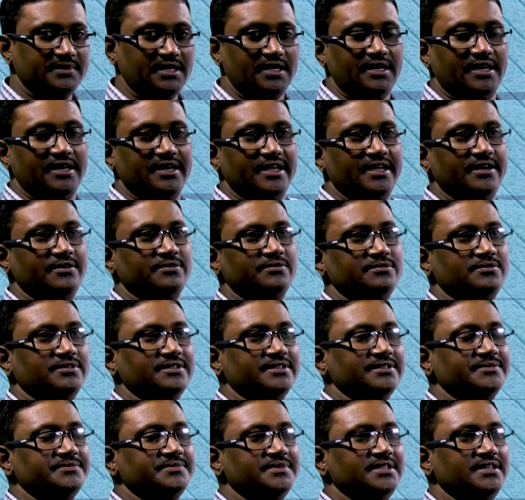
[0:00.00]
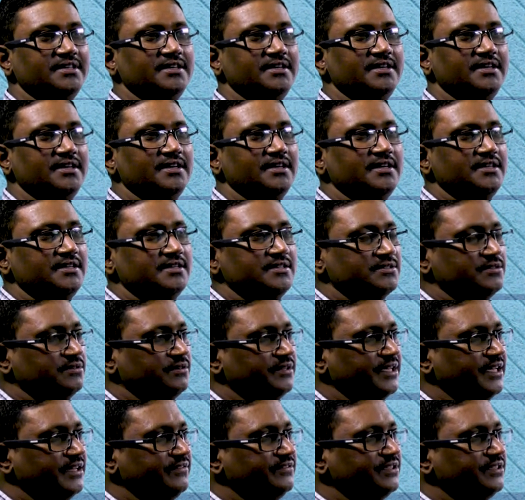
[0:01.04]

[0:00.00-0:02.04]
అని అడిగా అనుకోండి సో ఏ